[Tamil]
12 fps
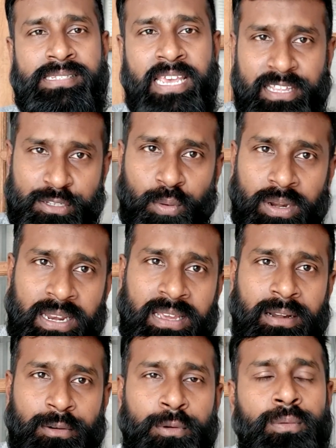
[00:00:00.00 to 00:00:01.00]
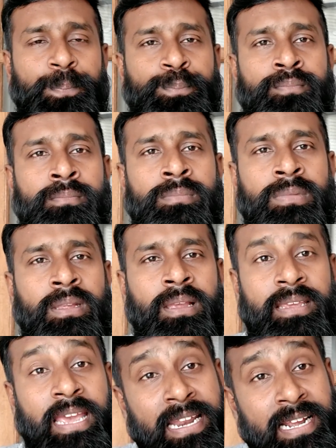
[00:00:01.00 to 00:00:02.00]
செய்தி சொல்லியிருக்கிறனும்
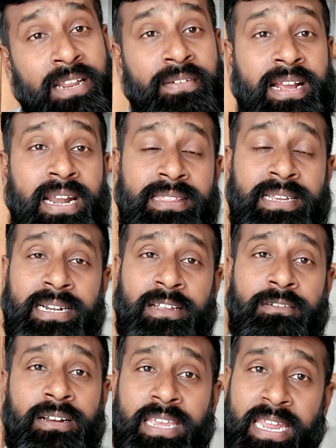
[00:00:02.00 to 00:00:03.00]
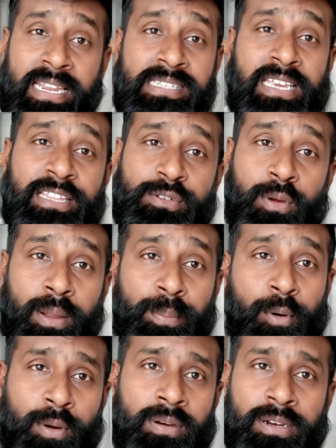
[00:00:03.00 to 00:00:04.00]
ஏற்கனவே கலந்துக்கிட்டவங்களுக்கு என்ன செய்தி சொல்ல
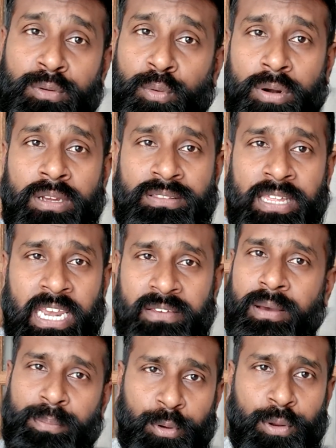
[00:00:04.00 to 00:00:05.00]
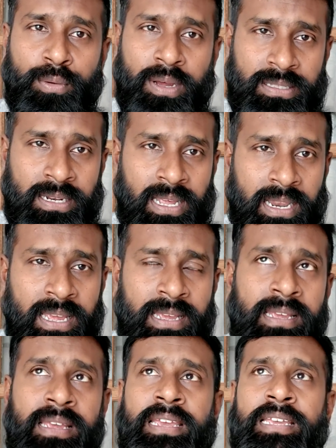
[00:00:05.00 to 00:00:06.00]
போகிறோங்கிறது உங்களுக்கு தெளிவாக புரியும் அதனால்
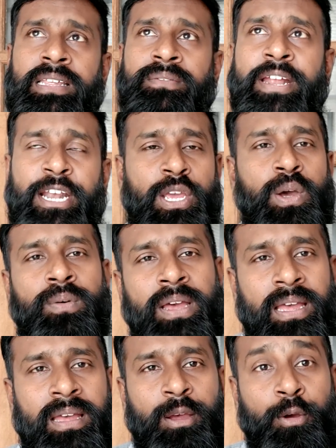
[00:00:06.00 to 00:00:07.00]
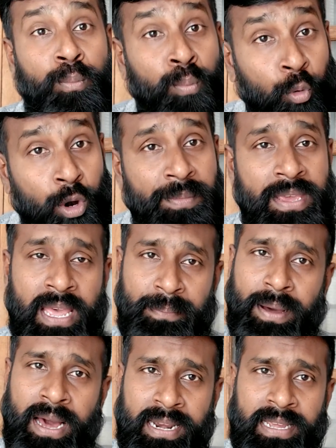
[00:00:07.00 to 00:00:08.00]
இந்த வீடியோவை
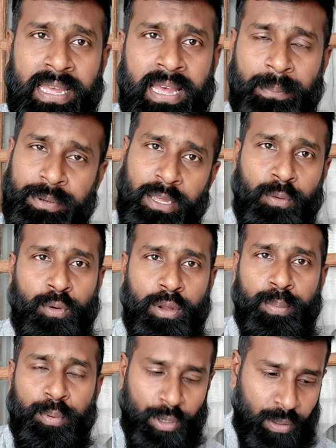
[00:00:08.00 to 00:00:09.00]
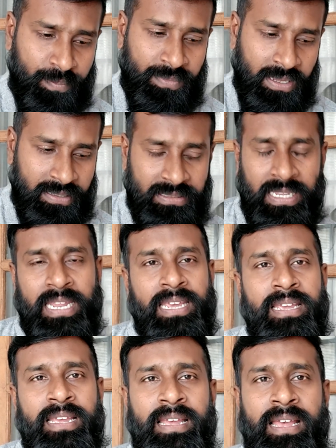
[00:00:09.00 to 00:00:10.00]
முழுமையாக பாருங்கள் அப்போ தான் உங்களுக்கு புரியும்
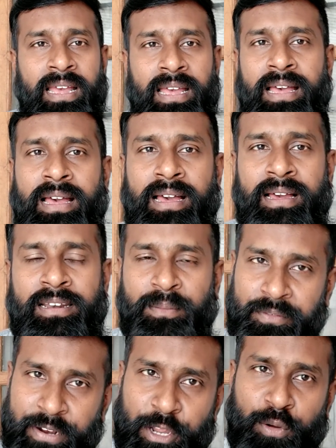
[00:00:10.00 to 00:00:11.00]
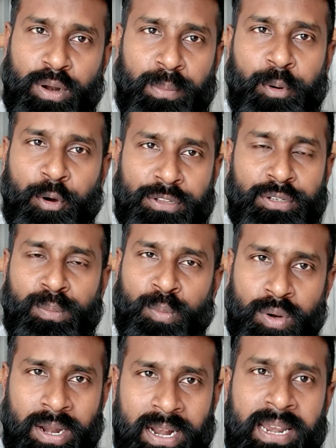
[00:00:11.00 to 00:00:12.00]
சரி நம்ம வீடியோக்குள்ளே போகிறதுக்கு
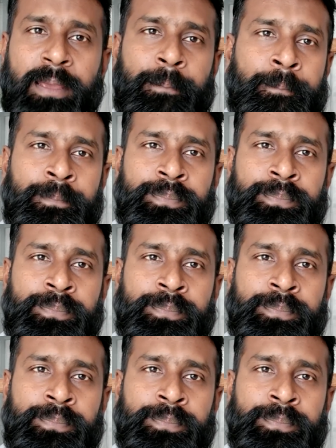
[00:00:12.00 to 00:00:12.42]
முன்னாடி